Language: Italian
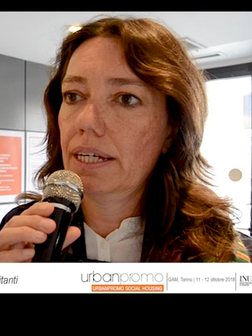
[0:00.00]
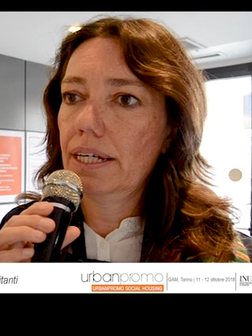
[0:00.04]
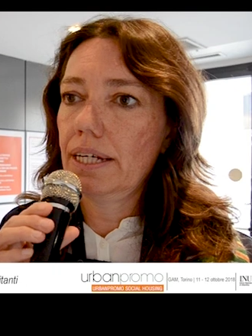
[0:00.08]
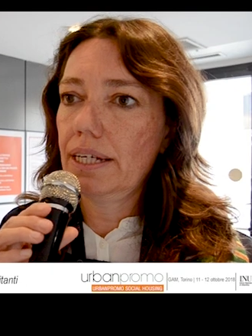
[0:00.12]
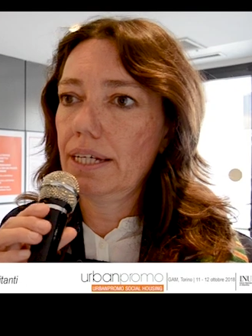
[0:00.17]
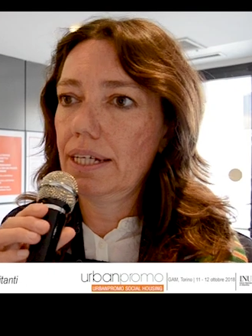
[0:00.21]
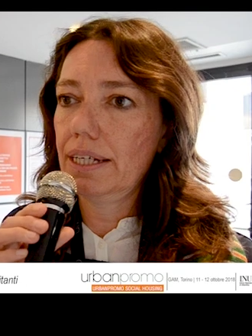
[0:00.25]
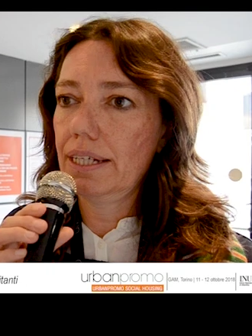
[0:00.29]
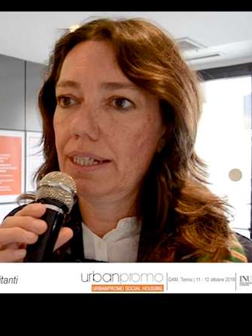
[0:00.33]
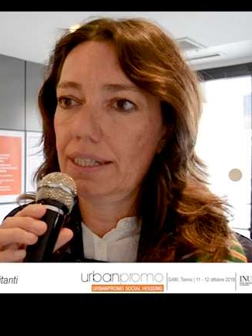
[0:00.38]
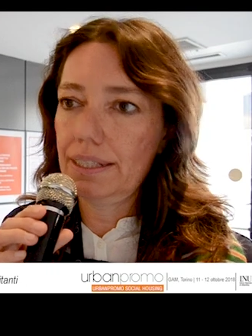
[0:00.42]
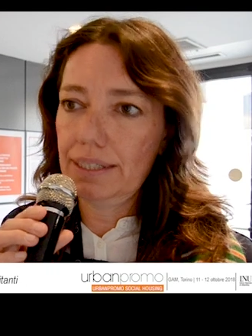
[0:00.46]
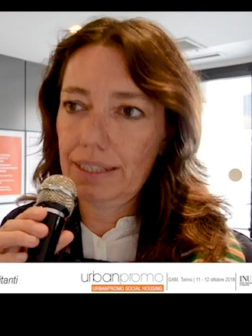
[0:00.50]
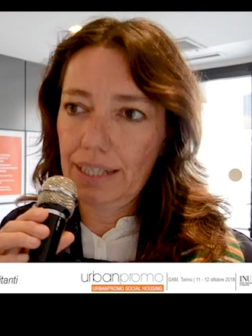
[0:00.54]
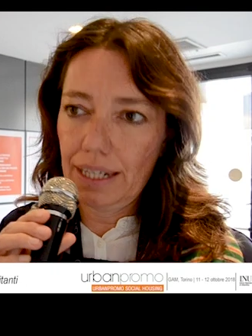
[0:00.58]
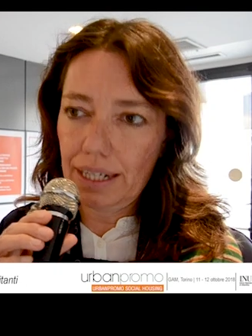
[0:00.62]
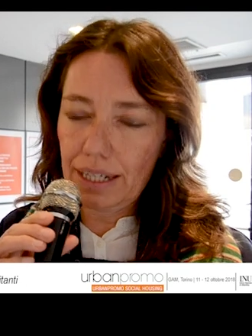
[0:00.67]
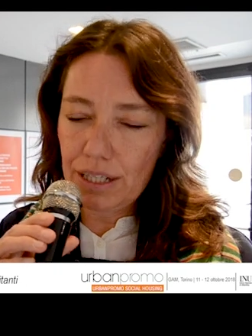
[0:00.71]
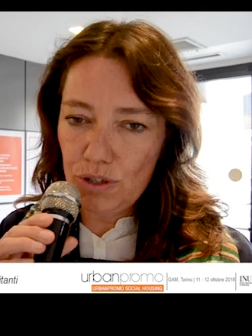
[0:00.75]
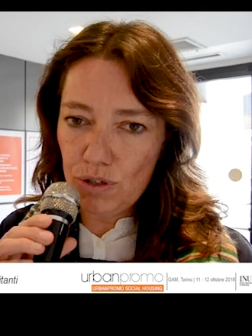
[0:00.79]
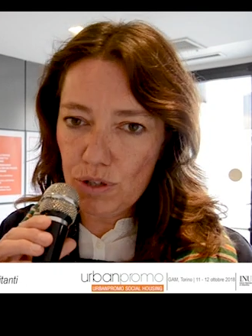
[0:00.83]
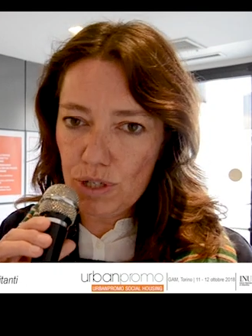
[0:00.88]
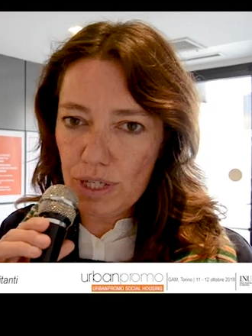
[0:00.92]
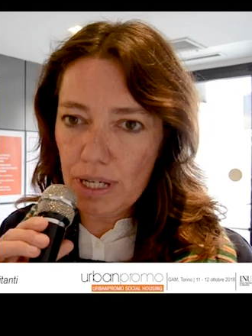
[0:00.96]
è, del
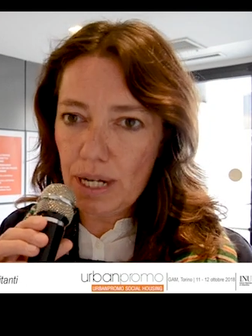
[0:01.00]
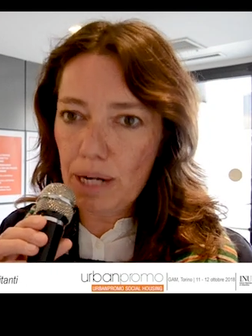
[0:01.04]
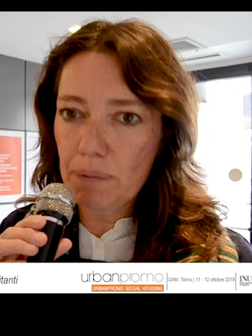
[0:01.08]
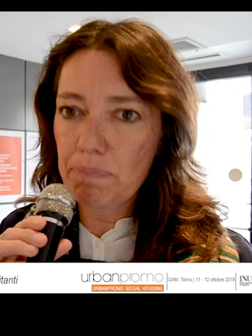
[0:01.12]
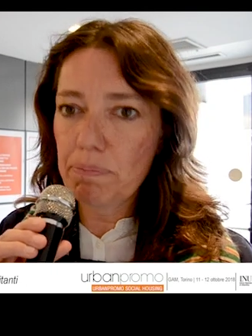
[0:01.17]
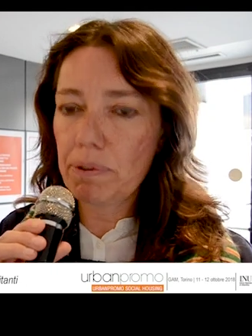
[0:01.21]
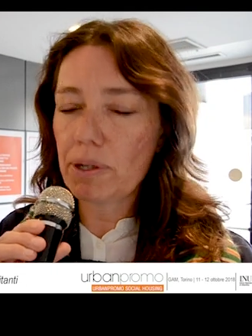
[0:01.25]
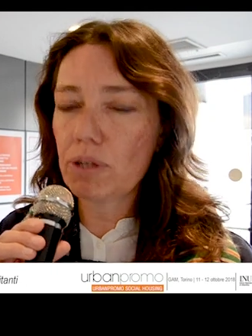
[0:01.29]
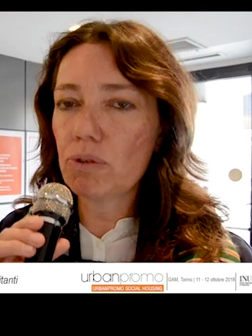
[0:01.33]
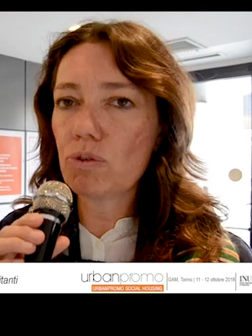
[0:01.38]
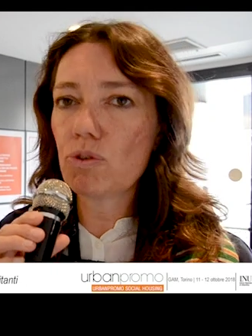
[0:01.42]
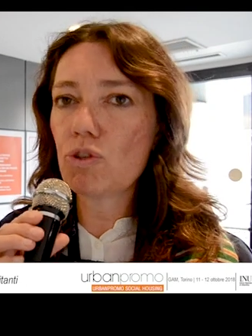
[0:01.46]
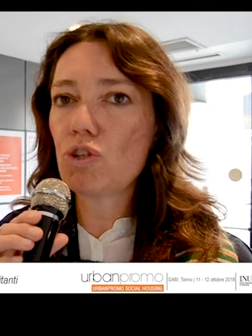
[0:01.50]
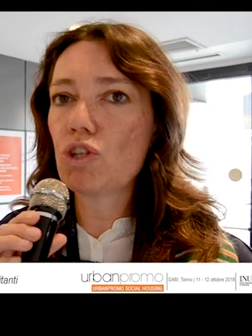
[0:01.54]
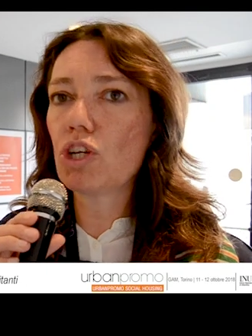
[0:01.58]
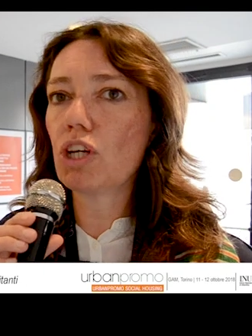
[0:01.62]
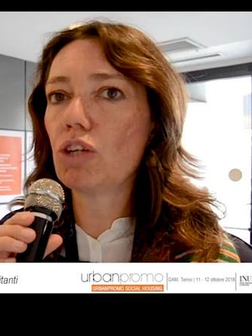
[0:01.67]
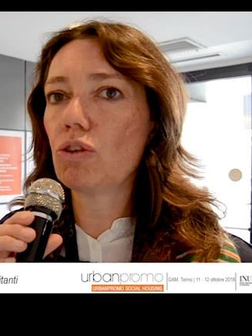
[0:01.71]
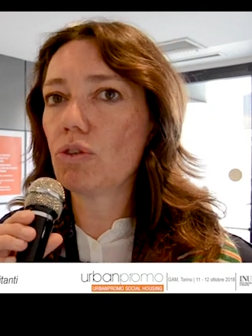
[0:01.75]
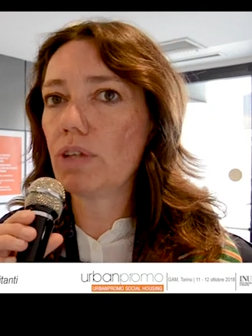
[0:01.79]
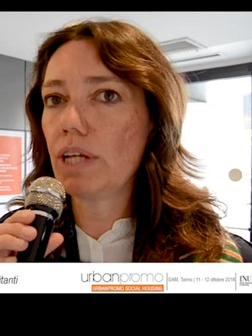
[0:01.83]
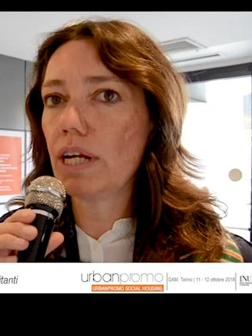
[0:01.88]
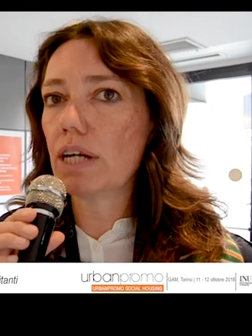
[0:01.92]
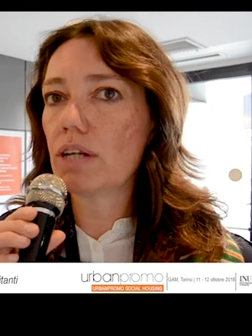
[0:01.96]
resto sarà poi
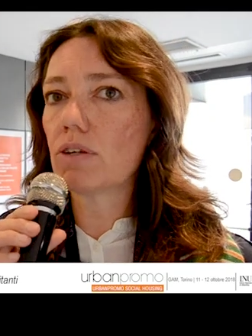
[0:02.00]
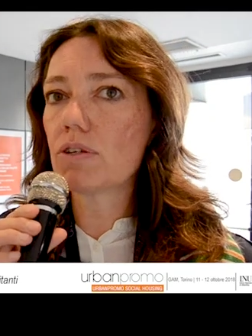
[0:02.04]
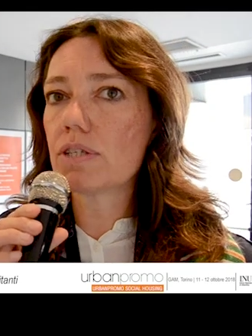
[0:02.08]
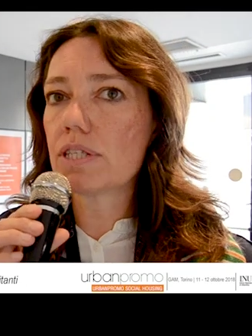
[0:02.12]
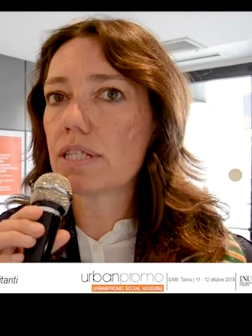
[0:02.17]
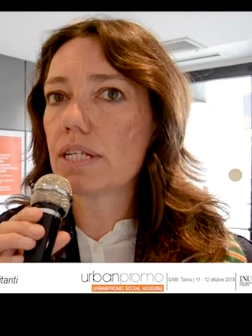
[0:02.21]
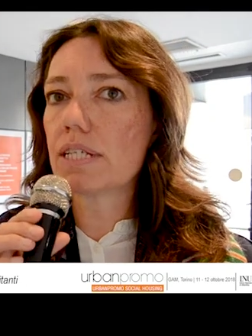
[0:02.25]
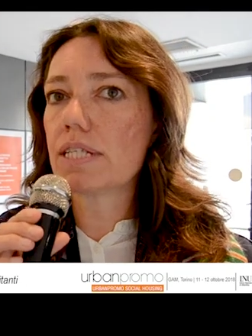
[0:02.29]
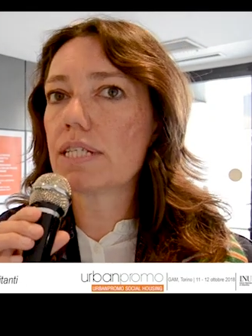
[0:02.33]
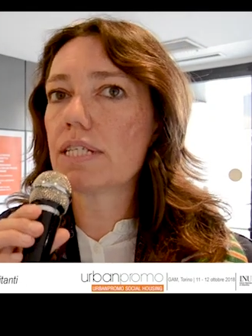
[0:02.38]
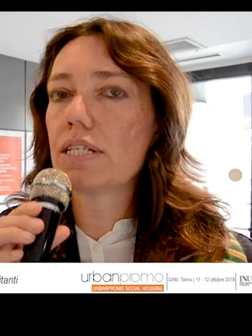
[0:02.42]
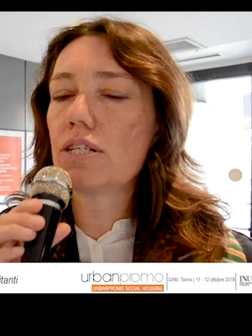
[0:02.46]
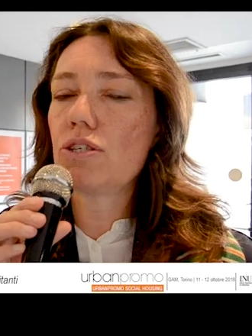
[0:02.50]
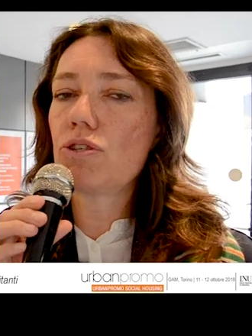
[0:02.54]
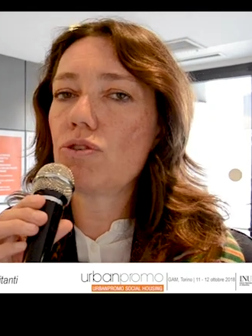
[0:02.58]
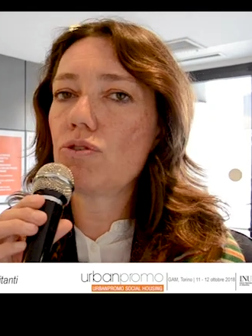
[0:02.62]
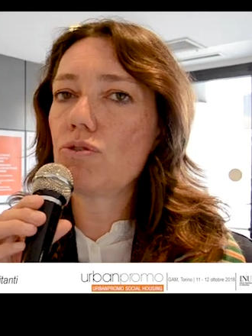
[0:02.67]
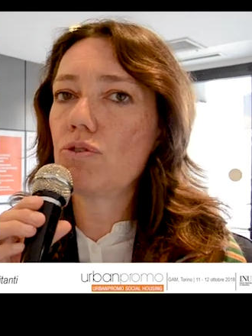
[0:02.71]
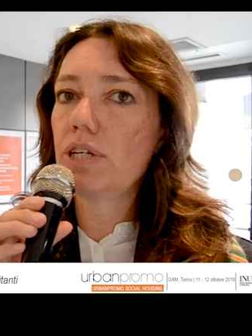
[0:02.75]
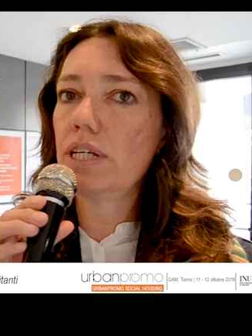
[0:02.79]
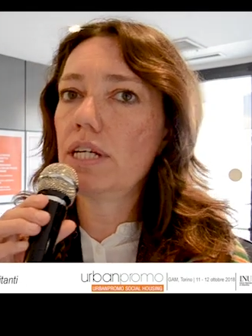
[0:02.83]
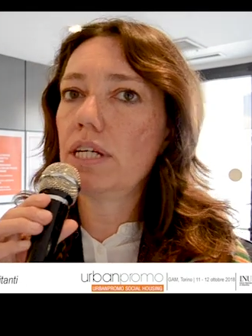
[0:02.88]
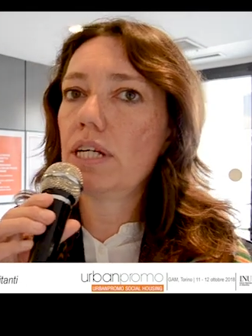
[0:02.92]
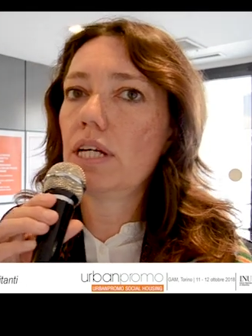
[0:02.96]
oggetto della nostra
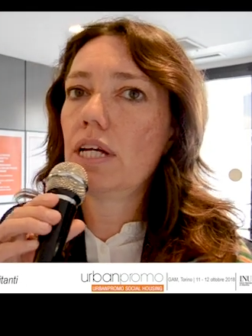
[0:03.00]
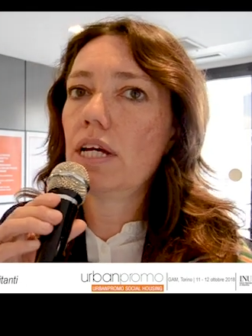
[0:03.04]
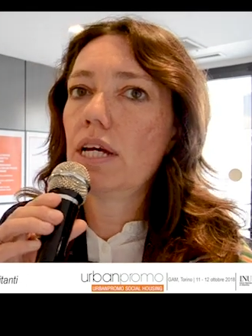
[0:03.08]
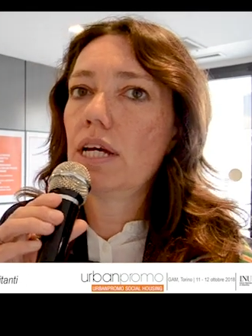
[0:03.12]
sessione,